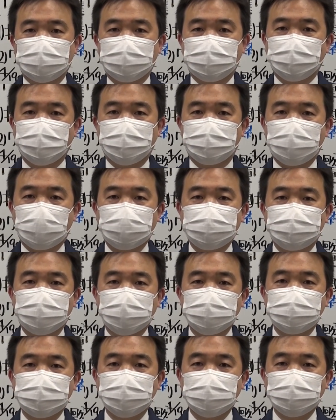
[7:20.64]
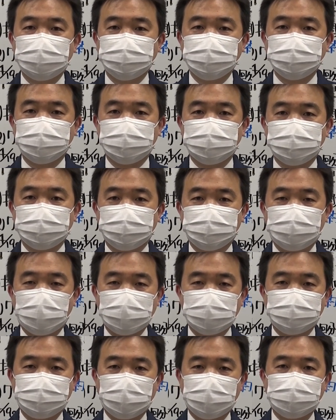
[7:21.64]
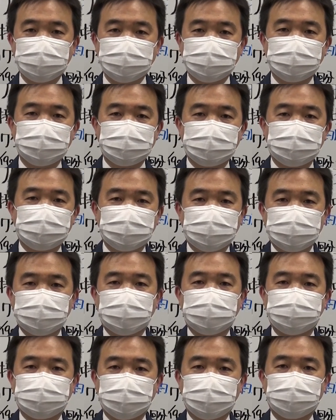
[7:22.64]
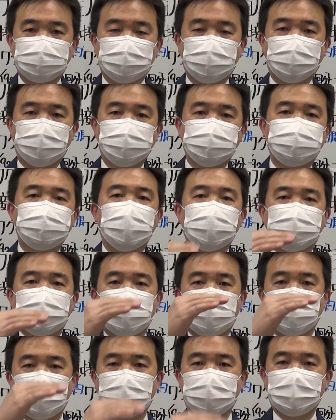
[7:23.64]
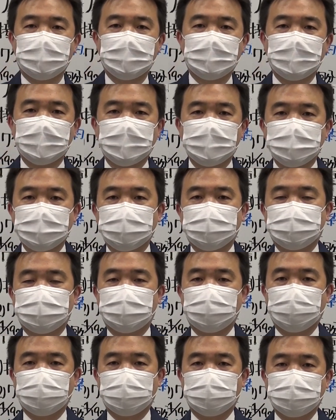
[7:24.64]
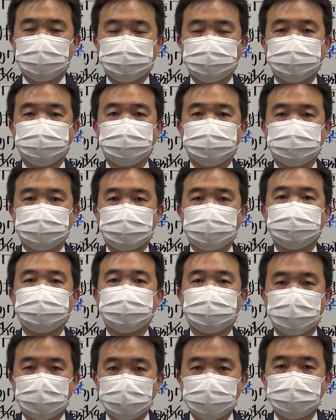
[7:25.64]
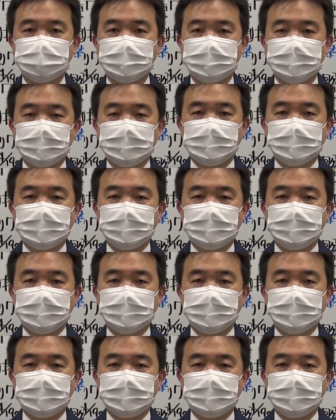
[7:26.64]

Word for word: もう売買ゲームの売買にですねこう増えていってるんですね。